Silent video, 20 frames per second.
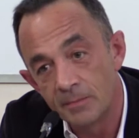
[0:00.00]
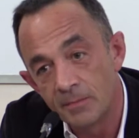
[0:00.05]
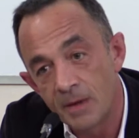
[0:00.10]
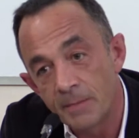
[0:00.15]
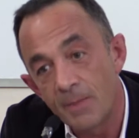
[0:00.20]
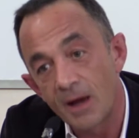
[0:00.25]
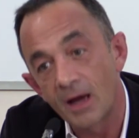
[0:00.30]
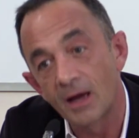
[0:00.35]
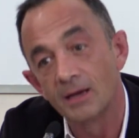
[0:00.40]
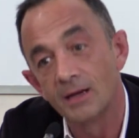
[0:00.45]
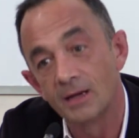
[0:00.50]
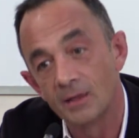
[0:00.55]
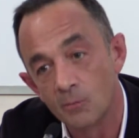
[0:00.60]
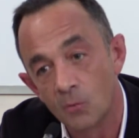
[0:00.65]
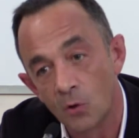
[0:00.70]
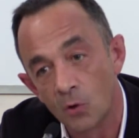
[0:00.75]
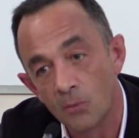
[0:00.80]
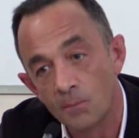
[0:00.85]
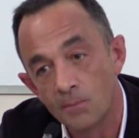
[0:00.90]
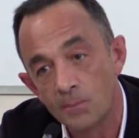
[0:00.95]
Mais
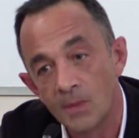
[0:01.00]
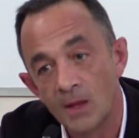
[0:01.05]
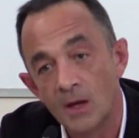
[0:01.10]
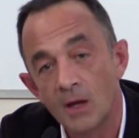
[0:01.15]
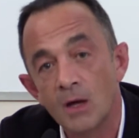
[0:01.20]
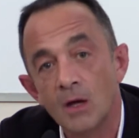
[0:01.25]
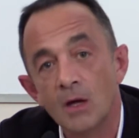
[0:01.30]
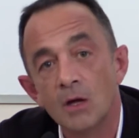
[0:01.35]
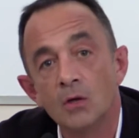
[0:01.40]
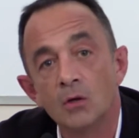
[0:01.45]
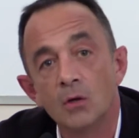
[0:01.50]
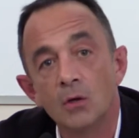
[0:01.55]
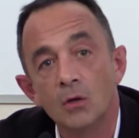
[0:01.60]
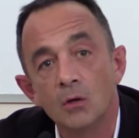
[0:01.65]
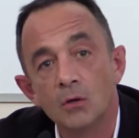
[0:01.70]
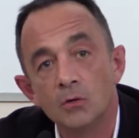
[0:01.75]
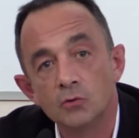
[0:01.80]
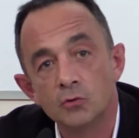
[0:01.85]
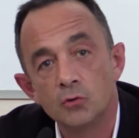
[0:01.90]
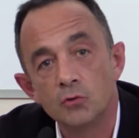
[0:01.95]
parallèlement,
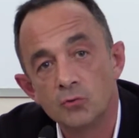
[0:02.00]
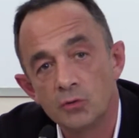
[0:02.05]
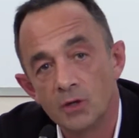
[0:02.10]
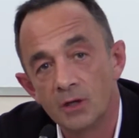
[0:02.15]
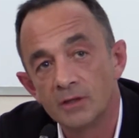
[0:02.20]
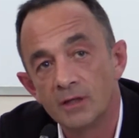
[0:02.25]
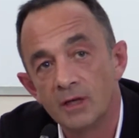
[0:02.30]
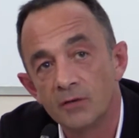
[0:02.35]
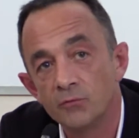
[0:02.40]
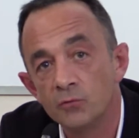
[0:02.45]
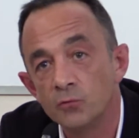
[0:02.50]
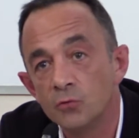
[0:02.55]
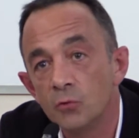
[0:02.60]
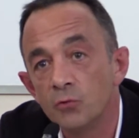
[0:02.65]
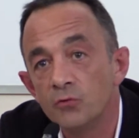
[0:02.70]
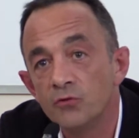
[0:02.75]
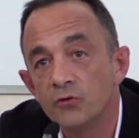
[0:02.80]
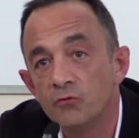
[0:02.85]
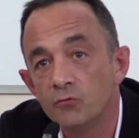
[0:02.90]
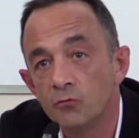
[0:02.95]
euh, je suis intervenu
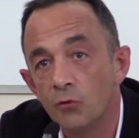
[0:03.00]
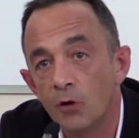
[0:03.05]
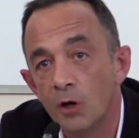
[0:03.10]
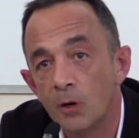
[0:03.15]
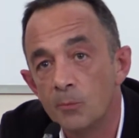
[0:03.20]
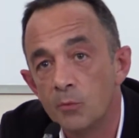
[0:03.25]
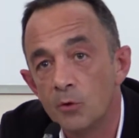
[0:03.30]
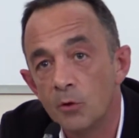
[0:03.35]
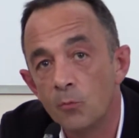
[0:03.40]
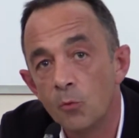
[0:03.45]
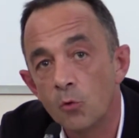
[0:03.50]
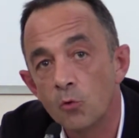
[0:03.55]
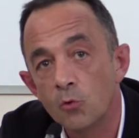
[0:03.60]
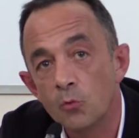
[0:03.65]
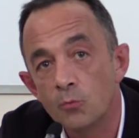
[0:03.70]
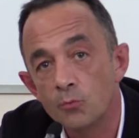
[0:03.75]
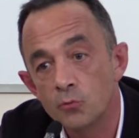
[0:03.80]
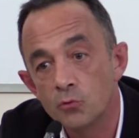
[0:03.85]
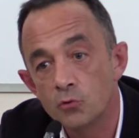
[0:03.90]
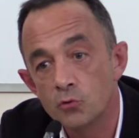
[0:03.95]
aussi sur un plan
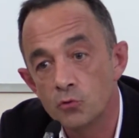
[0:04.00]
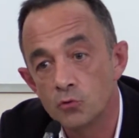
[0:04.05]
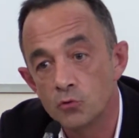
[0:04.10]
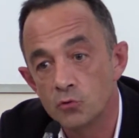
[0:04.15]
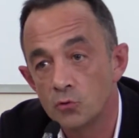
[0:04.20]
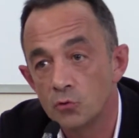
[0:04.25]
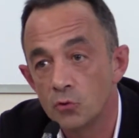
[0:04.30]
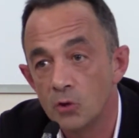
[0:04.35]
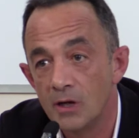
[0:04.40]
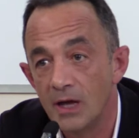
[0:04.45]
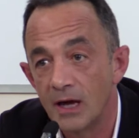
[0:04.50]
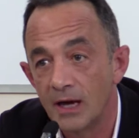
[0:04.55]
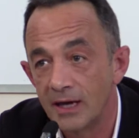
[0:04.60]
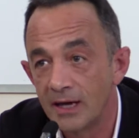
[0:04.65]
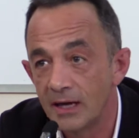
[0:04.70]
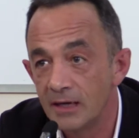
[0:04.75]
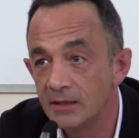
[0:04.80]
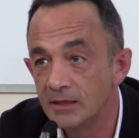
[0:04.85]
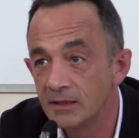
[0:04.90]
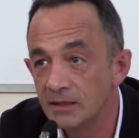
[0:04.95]
beaucoup plus de la
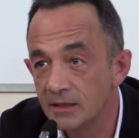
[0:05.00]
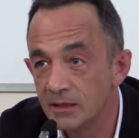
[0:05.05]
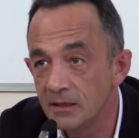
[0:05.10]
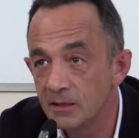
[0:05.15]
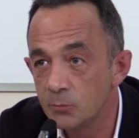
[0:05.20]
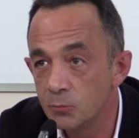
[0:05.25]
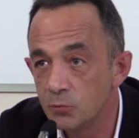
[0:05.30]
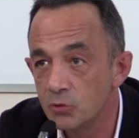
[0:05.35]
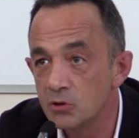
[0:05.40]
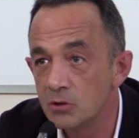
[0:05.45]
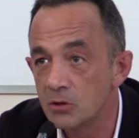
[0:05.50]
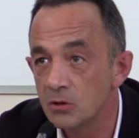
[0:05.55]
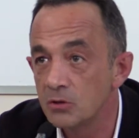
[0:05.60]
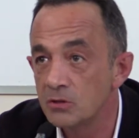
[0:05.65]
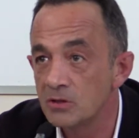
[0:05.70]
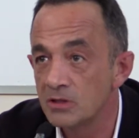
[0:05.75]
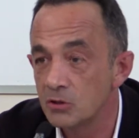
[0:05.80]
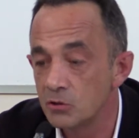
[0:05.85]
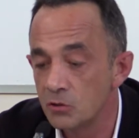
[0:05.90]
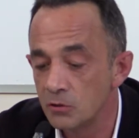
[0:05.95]
réalité, puisque
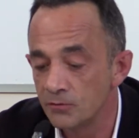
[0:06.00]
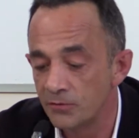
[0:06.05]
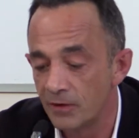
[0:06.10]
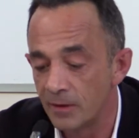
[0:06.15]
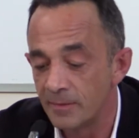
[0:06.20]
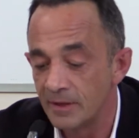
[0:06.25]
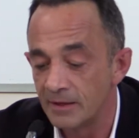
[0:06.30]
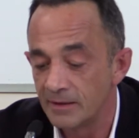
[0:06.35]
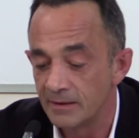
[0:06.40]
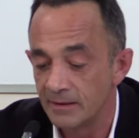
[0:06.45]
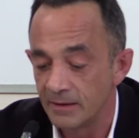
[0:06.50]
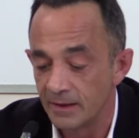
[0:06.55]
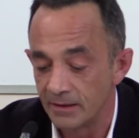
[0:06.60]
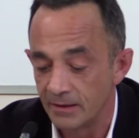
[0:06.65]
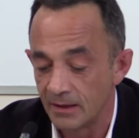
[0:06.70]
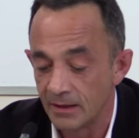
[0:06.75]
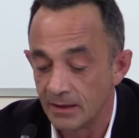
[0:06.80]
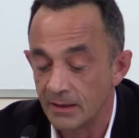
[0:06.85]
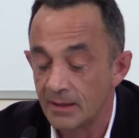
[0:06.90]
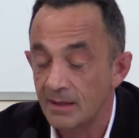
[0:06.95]
cette jeune femme était
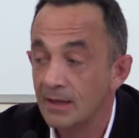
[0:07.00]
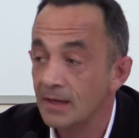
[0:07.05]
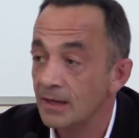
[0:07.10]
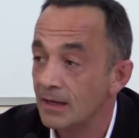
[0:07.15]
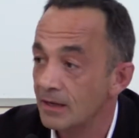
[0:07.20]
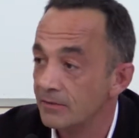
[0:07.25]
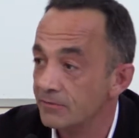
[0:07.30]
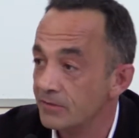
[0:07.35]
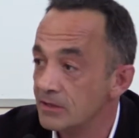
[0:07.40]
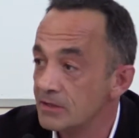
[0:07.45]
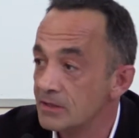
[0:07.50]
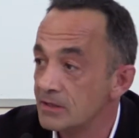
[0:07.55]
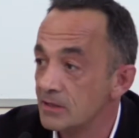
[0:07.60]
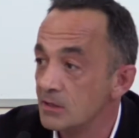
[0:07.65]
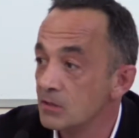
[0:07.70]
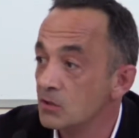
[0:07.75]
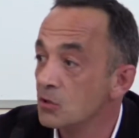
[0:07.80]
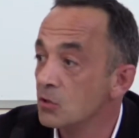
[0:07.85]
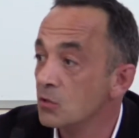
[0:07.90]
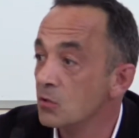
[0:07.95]
à,
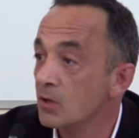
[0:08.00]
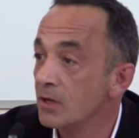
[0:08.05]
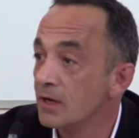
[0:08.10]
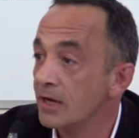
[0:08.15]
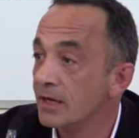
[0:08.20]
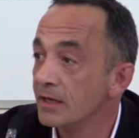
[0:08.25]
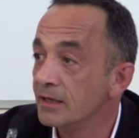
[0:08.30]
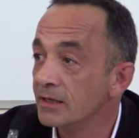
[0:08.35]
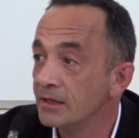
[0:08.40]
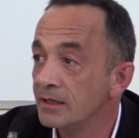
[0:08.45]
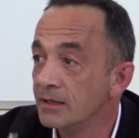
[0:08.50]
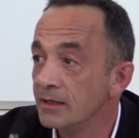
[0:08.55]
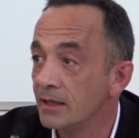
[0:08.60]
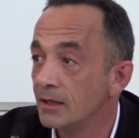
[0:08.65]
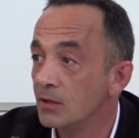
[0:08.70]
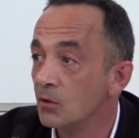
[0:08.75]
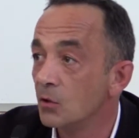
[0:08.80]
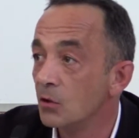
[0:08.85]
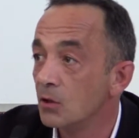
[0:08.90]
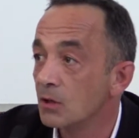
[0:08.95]
25 ans à l'AI,
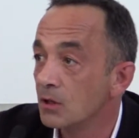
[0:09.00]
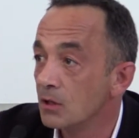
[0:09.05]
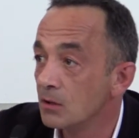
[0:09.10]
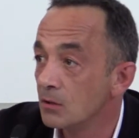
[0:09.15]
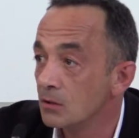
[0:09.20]
alors que...